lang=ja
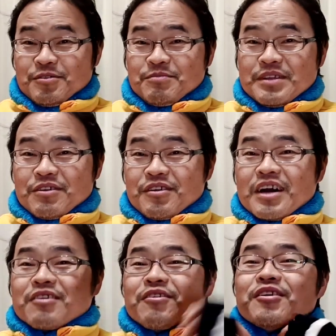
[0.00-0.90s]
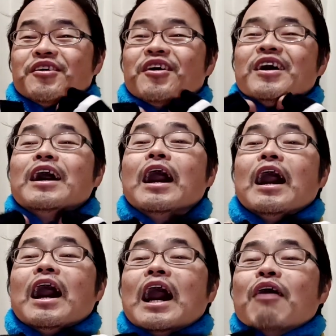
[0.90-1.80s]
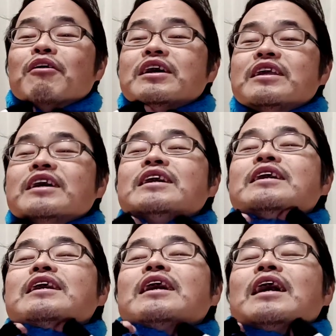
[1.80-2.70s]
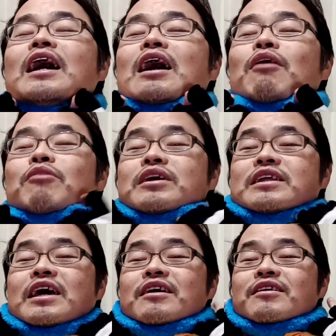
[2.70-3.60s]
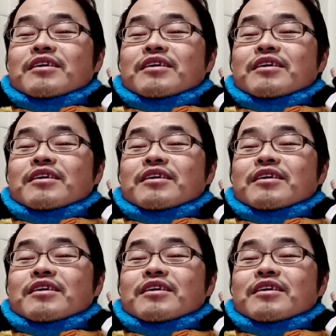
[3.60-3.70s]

見てこの格好。この青い、青いネ